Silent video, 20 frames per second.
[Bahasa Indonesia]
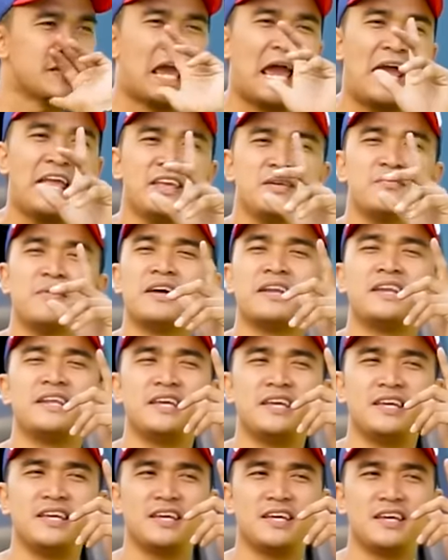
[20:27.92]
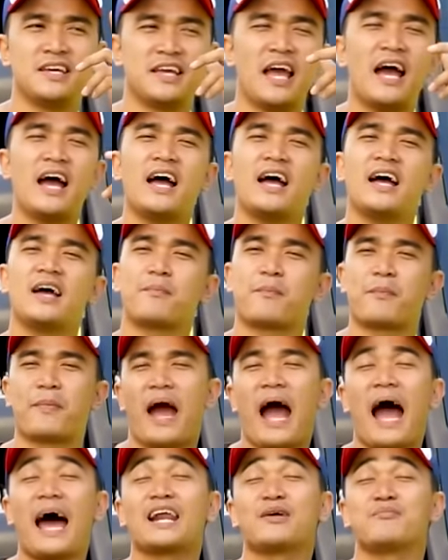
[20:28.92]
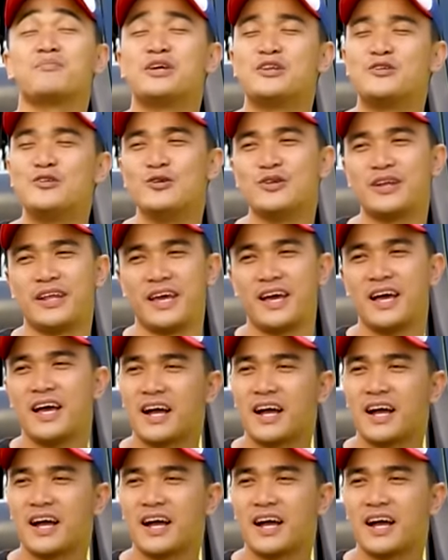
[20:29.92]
kayaknya di ya aremnya dulu deh